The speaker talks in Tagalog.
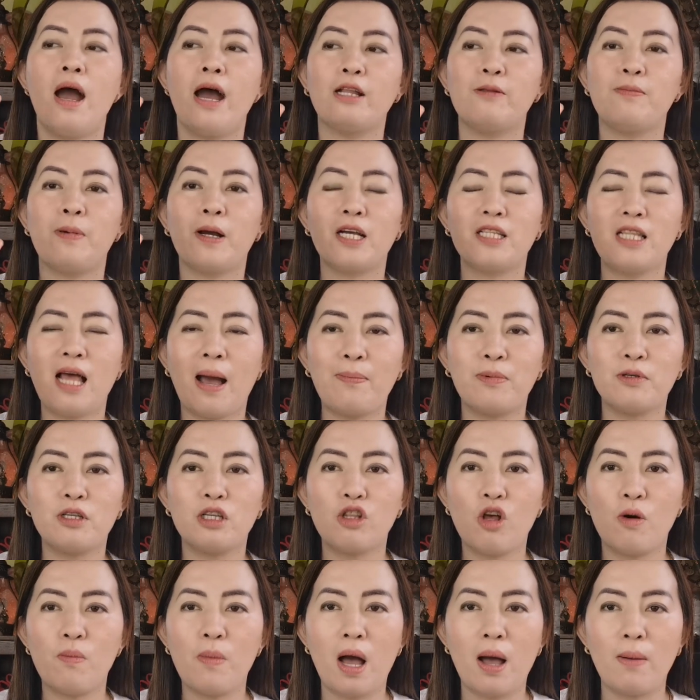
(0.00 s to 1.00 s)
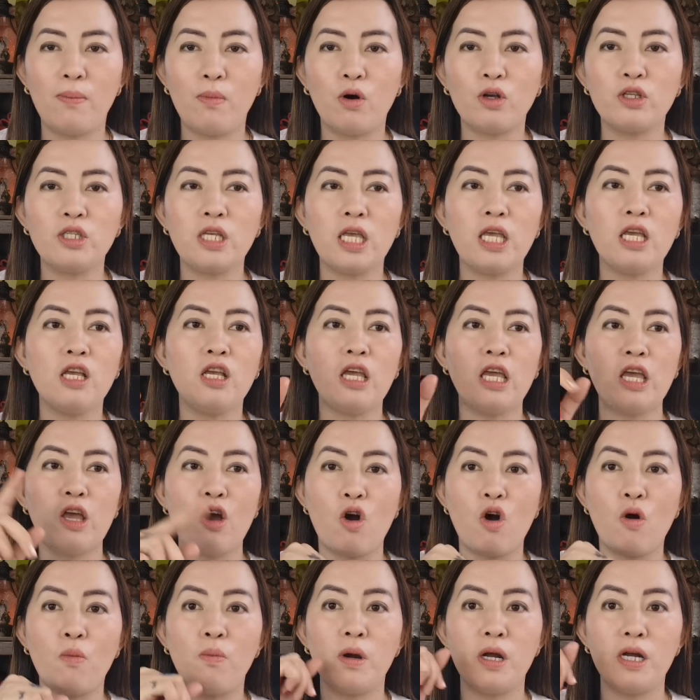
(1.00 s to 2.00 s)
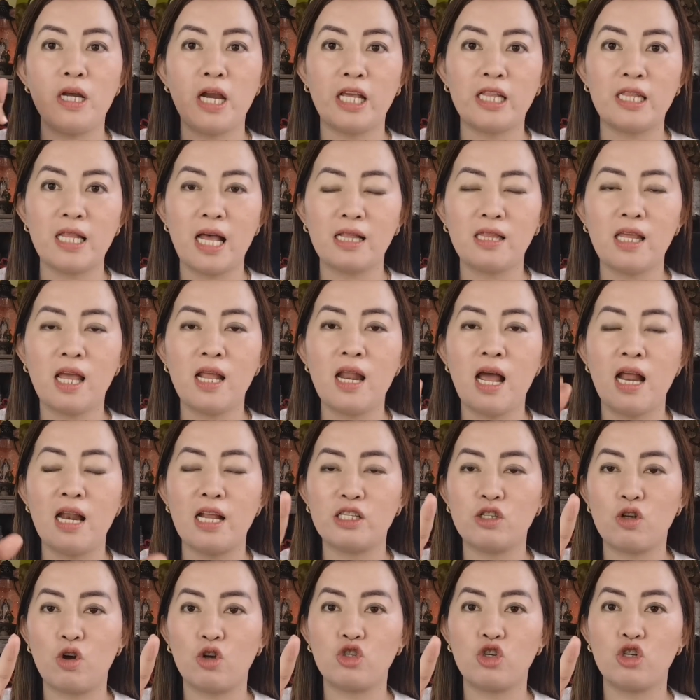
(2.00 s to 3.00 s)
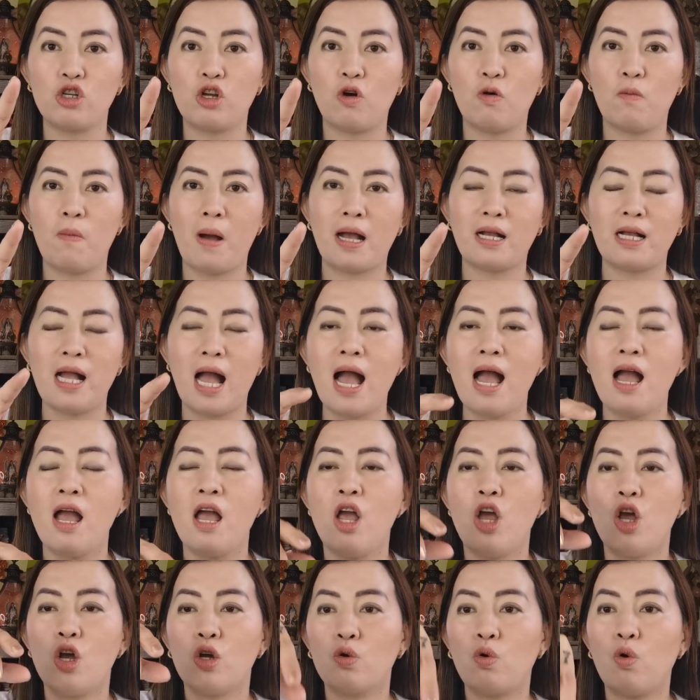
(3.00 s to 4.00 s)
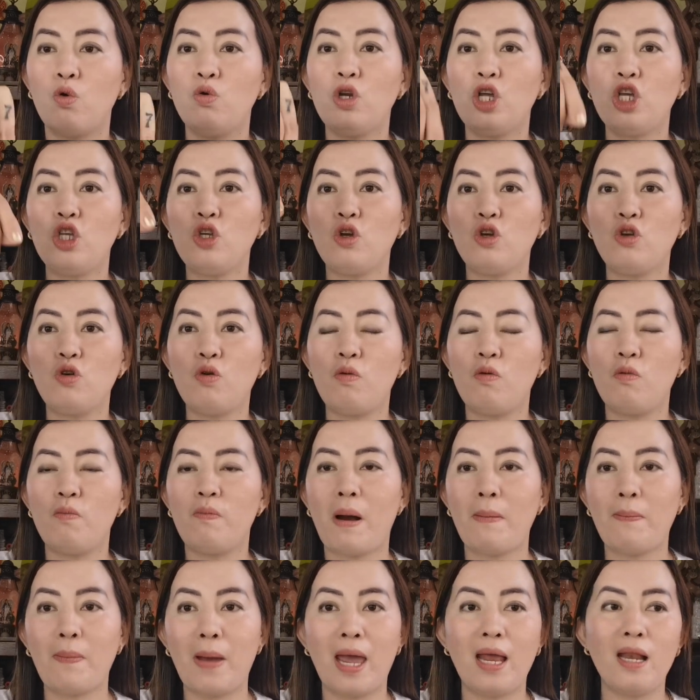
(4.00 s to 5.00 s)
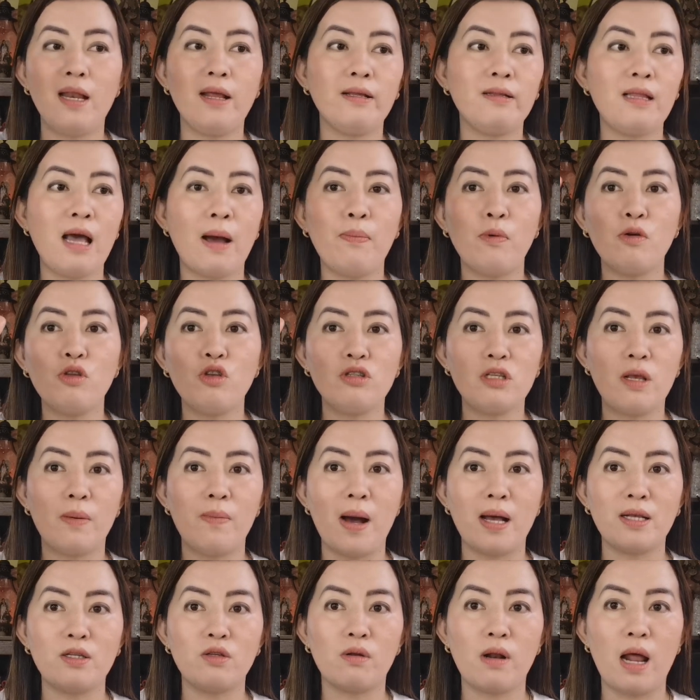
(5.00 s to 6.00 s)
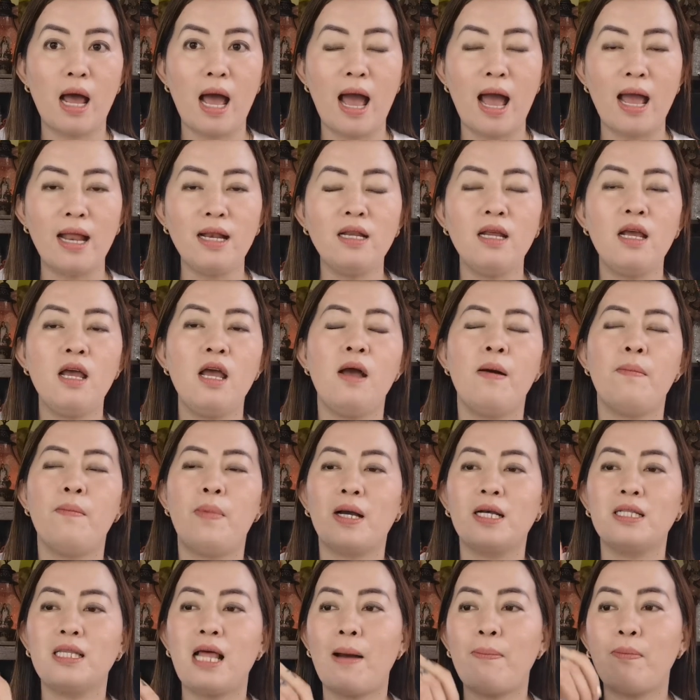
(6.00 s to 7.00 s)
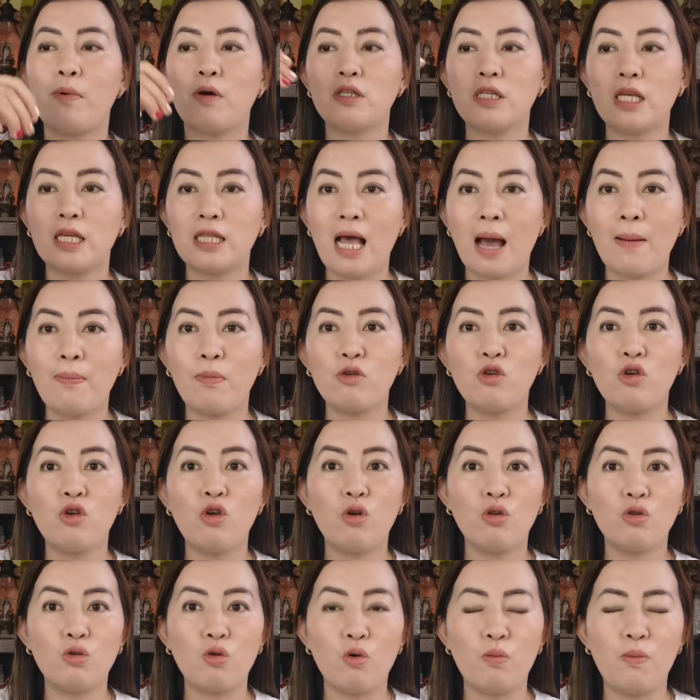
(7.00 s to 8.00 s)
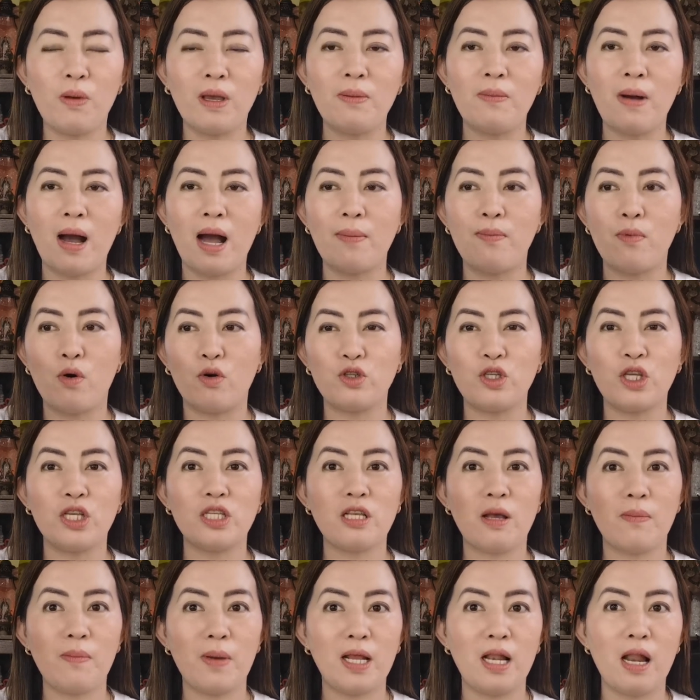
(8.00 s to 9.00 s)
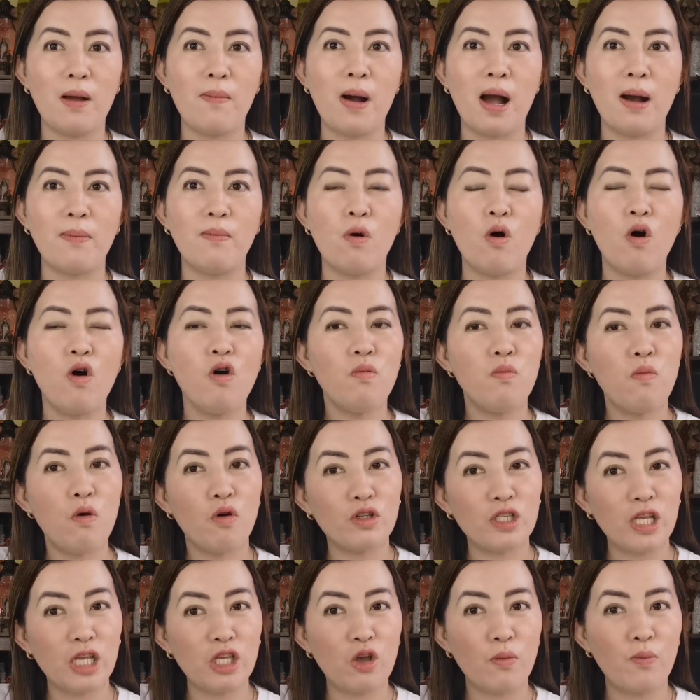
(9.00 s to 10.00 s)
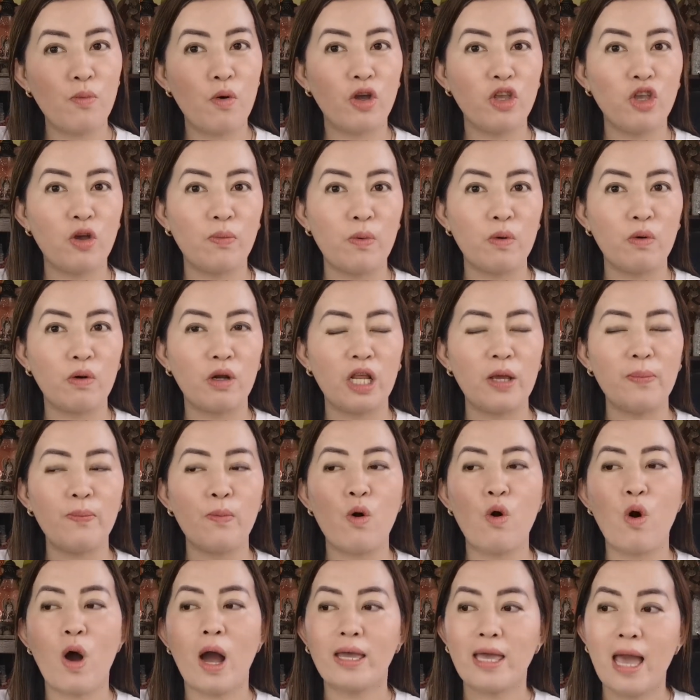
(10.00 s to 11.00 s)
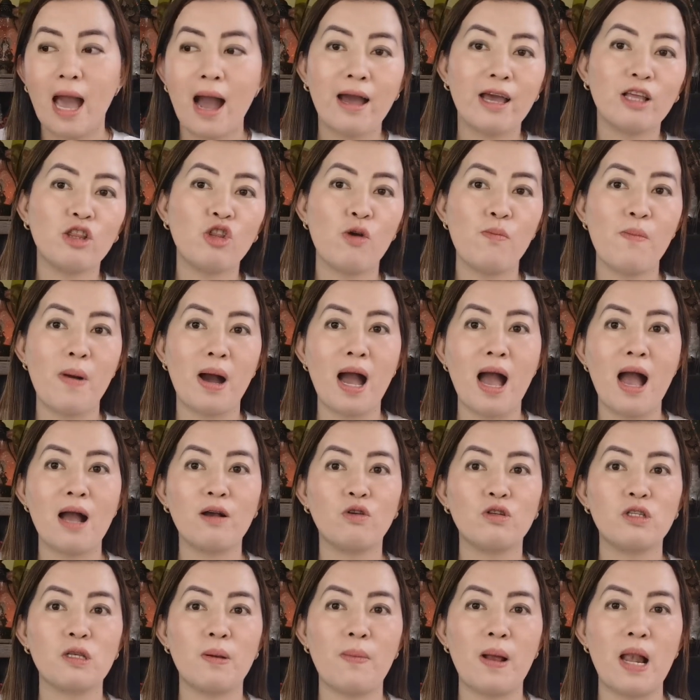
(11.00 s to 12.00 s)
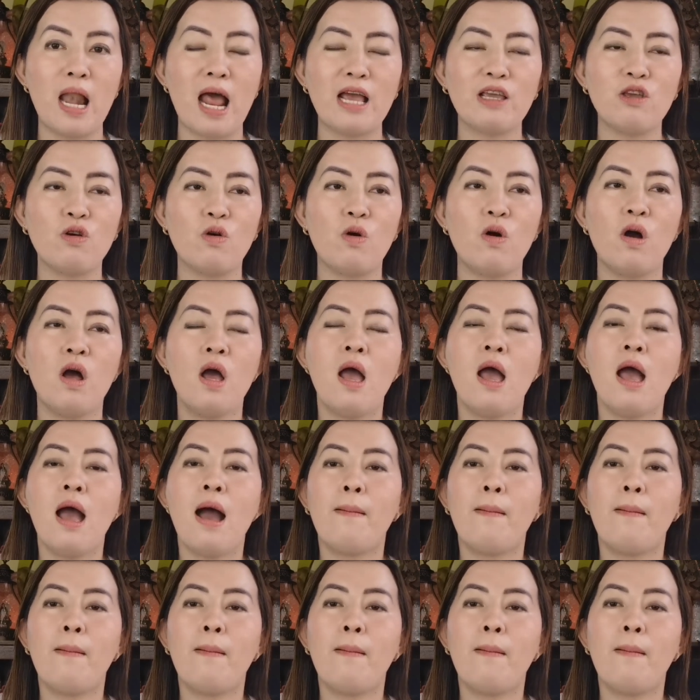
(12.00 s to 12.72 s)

At pagkatapos ito mga bossing, i-overnight natin alas 8 ng umaga. Kunin niyo yung papel, itapon niyo sa basurahan. Pagkatapos itapon itapon nyo yung tubig mga bossing sa may lababo, buksan nyo po ang pong gripo, hayaang ito yung makaagos sa malayo.